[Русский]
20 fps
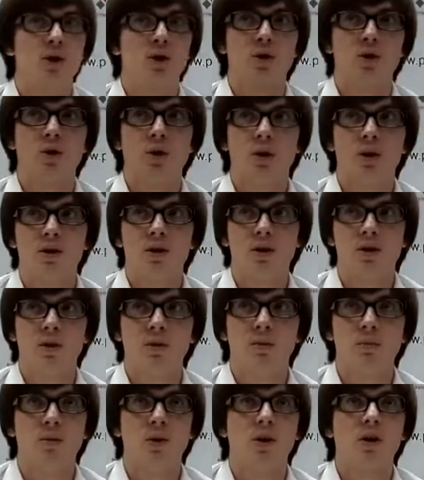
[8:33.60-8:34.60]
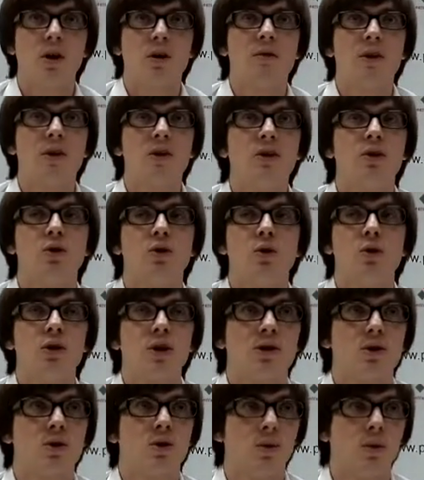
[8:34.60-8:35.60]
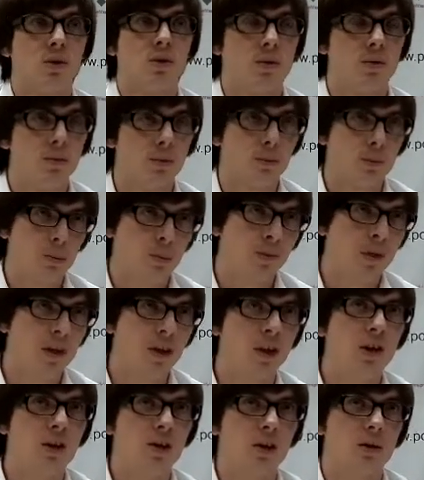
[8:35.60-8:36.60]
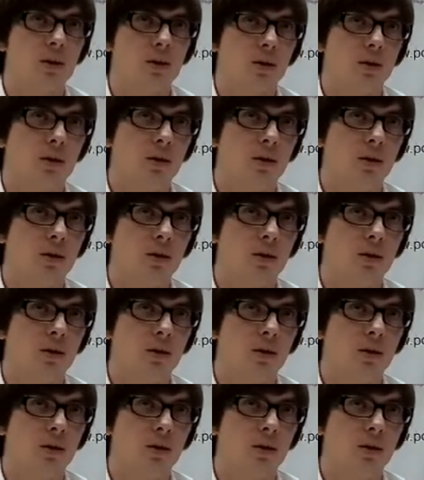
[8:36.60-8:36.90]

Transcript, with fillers: строить многоквартирную застройку или нет.